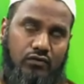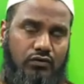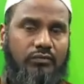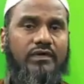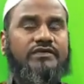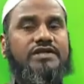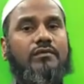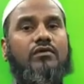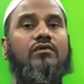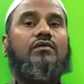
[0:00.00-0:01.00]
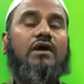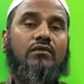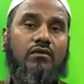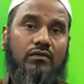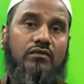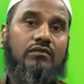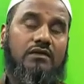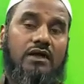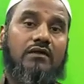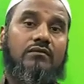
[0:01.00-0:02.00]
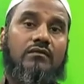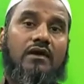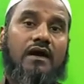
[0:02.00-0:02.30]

కుటుంబ విషయంలో కూడా కోరుకుంటున్నాను